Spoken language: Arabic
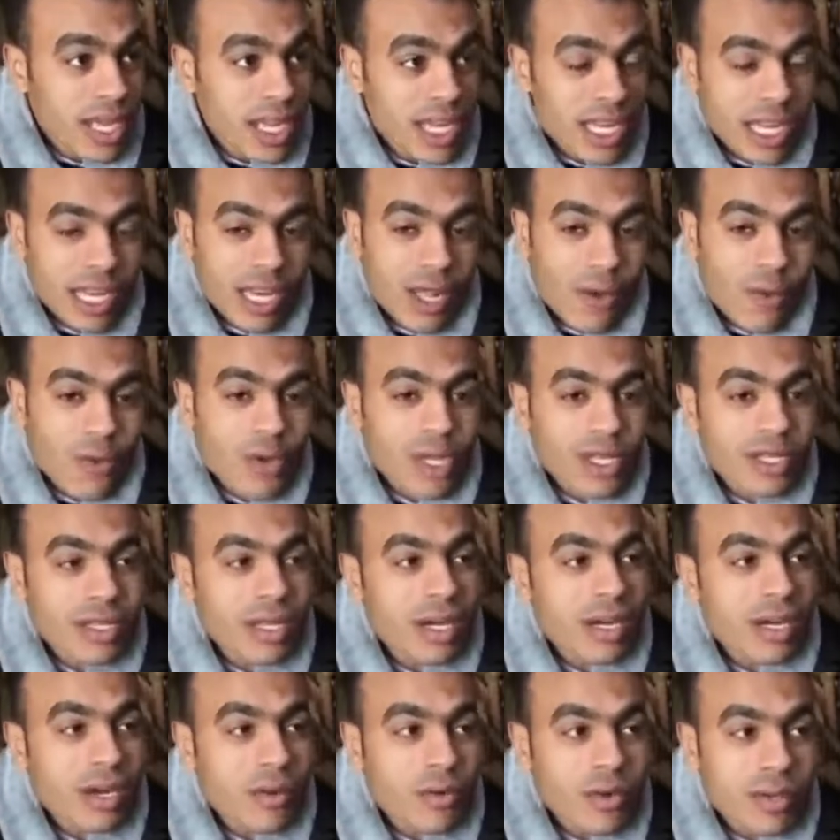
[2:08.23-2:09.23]
لو احنا
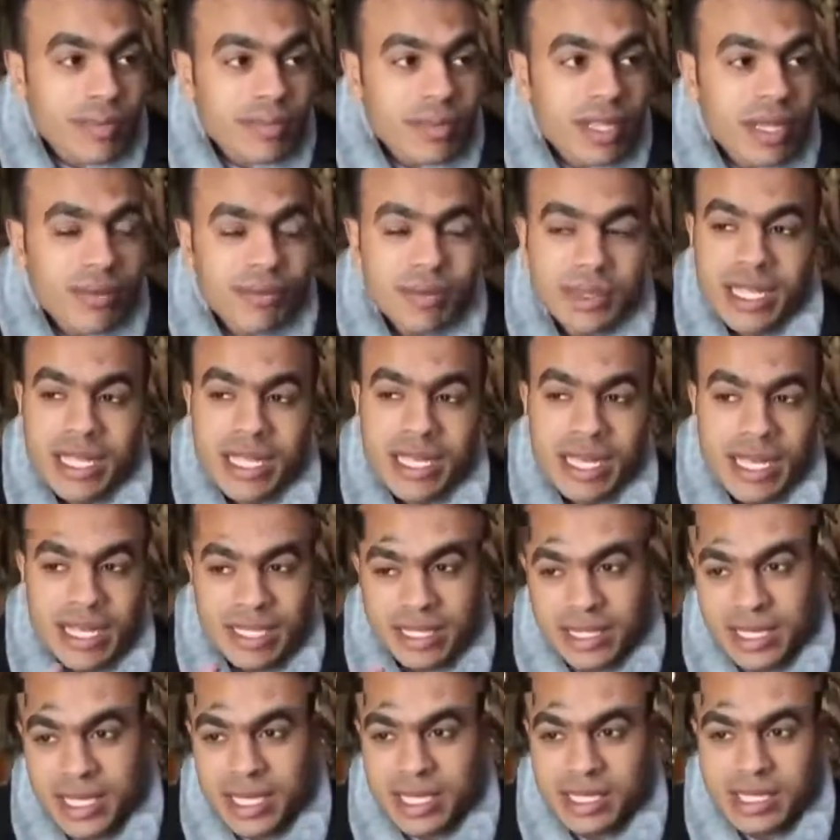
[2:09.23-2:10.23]
قومنا من
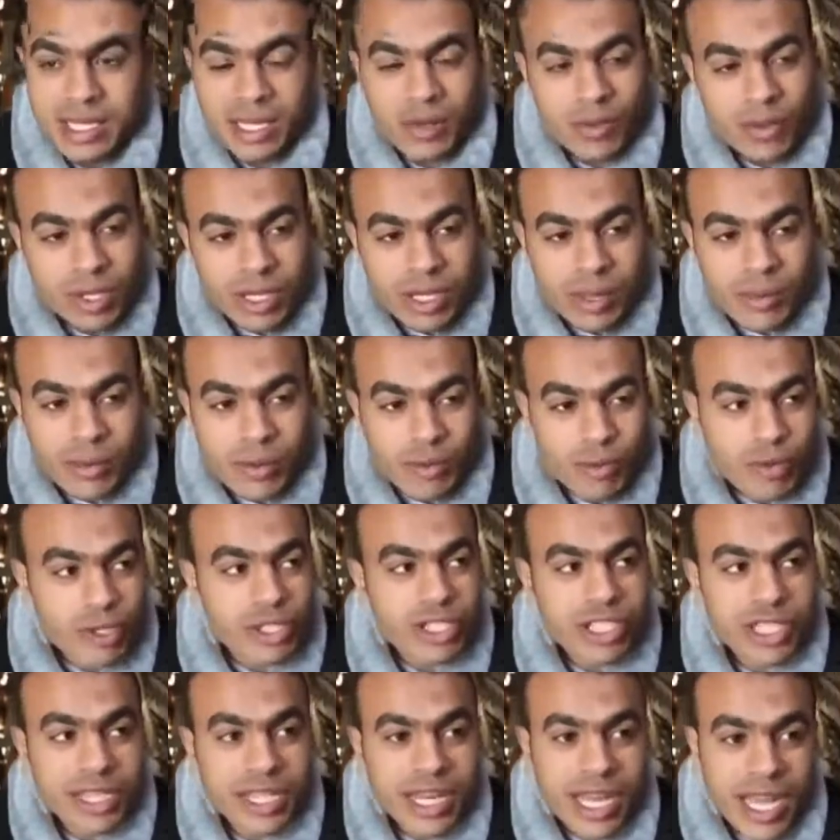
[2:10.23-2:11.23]
الاساس لو احنا بنرش
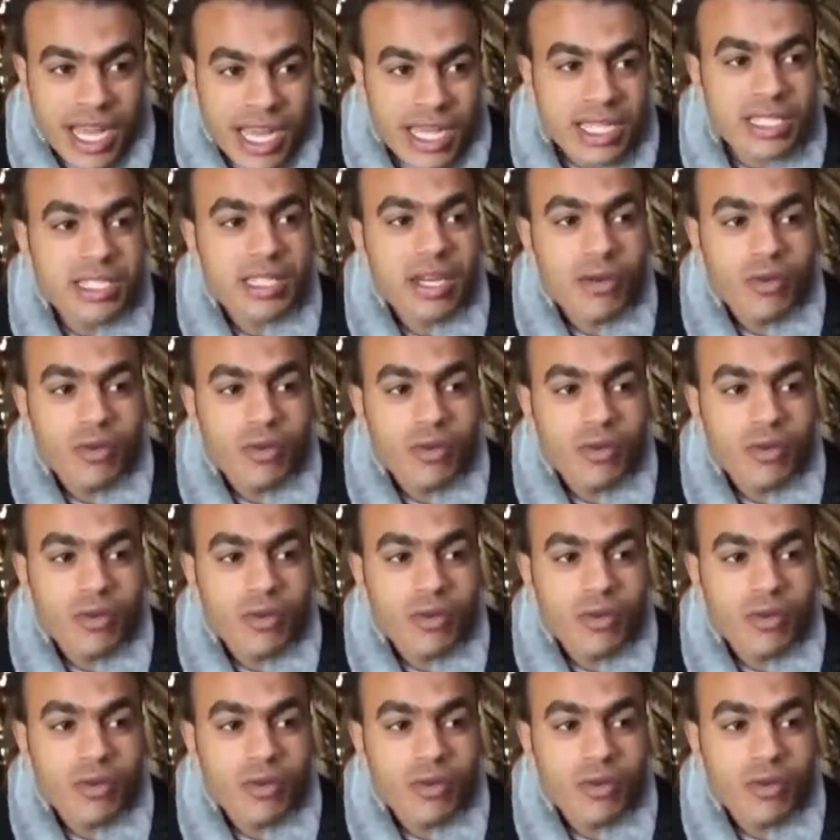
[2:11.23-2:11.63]
النحاس او